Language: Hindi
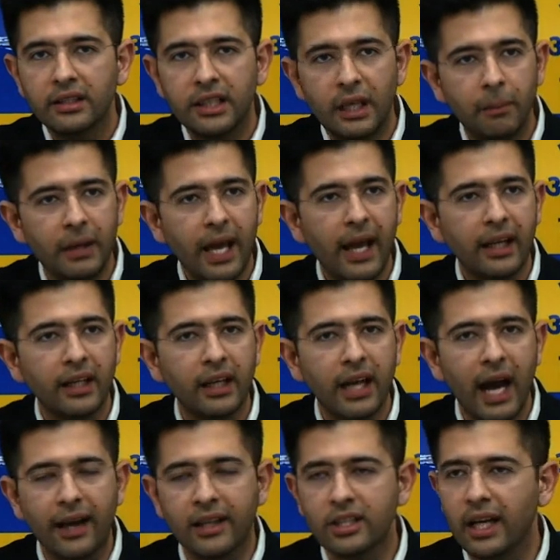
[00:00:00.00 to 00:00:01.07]
सीबीआई की
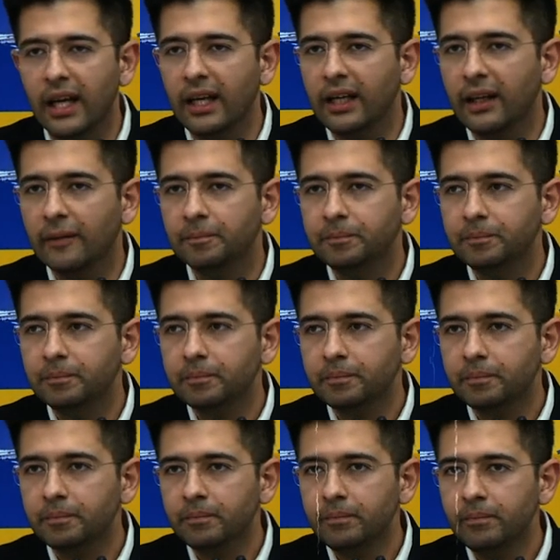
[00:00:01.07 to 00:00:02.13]

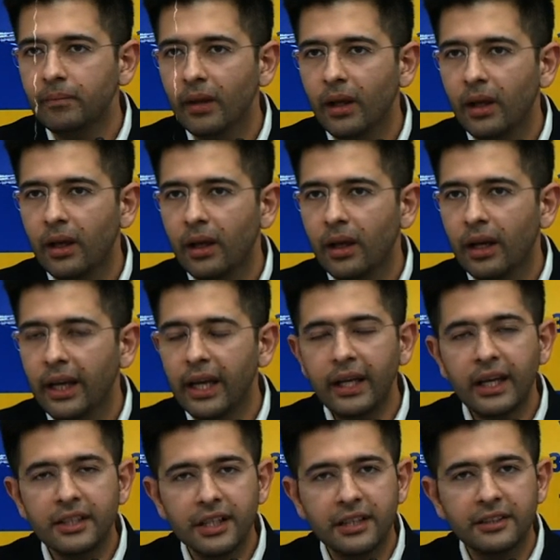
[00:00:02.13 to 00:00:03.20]
कार्यशैली
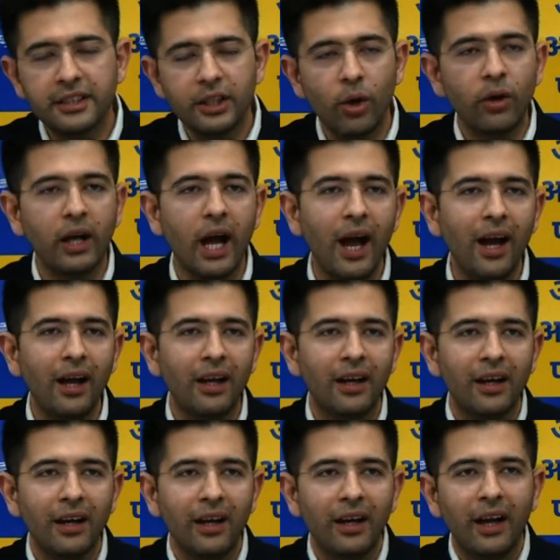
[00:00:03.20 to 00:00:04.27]
इन एजेंसियों का
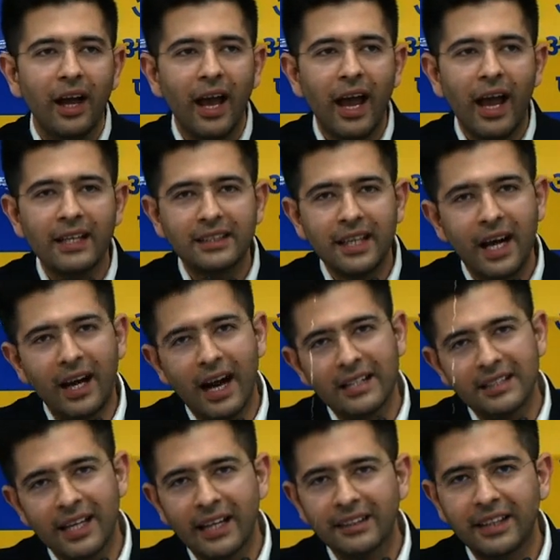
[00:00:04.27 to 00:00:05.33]
ऐसा
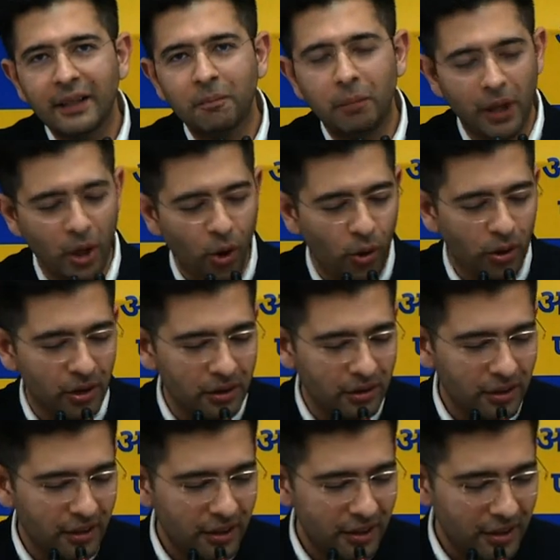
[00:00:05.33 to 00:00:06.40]
राजनीतिक प्रयोग
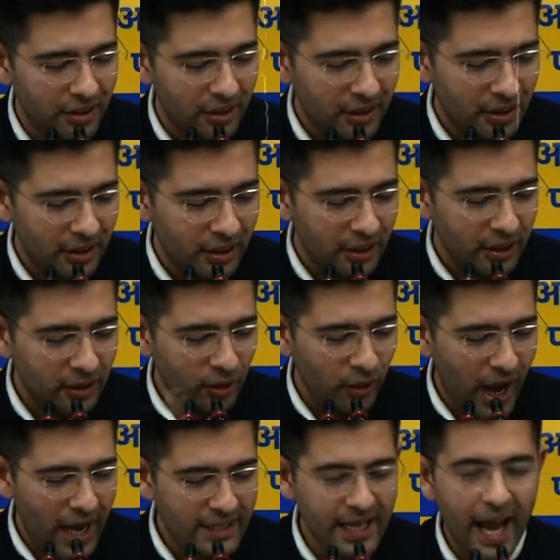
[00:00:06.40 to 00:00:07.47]
तो
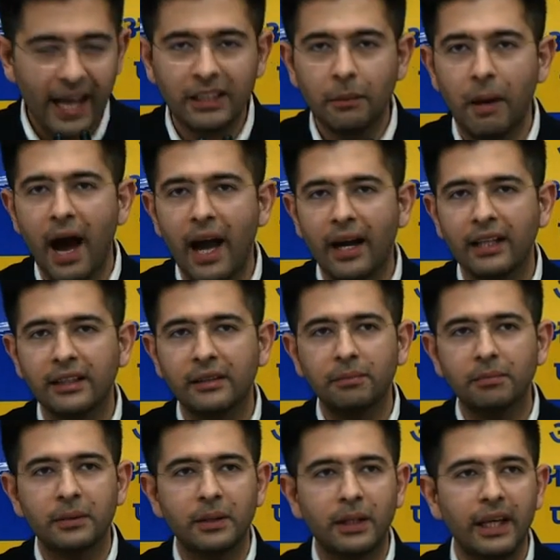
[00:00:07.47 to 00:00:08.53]
आजाद भारत
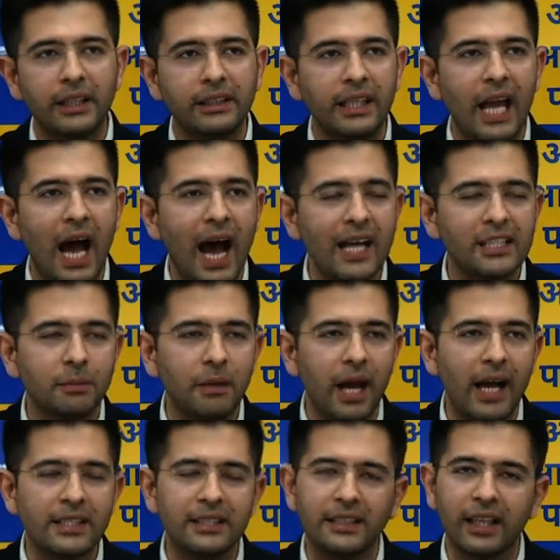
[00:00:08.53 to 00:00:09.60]
के इतिहास में
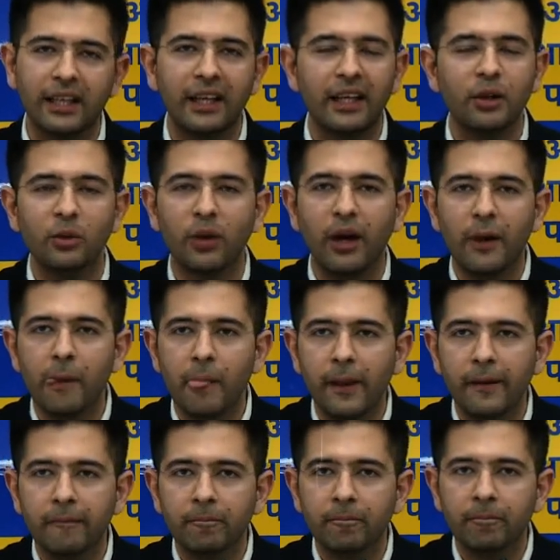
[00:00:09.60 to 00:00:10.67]
आज तक नहीं है
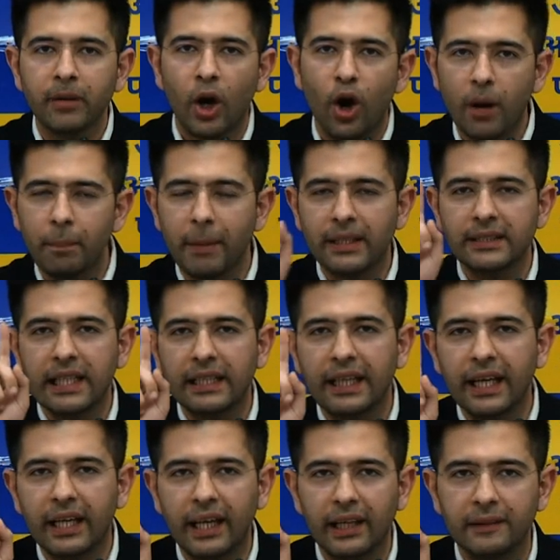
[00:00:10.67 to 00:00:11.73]
और मकसद
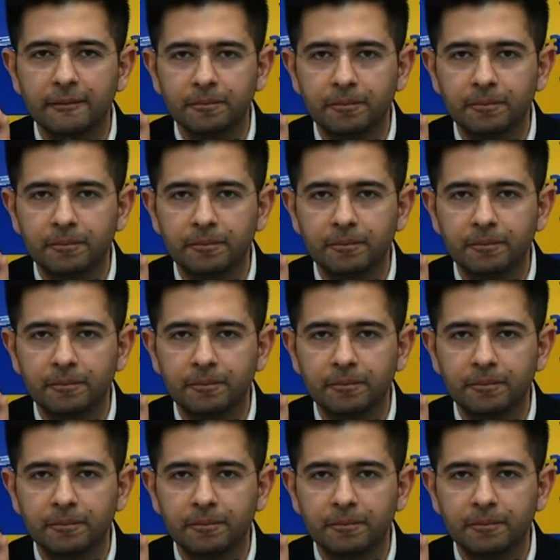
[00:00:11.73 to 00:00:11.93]
एक है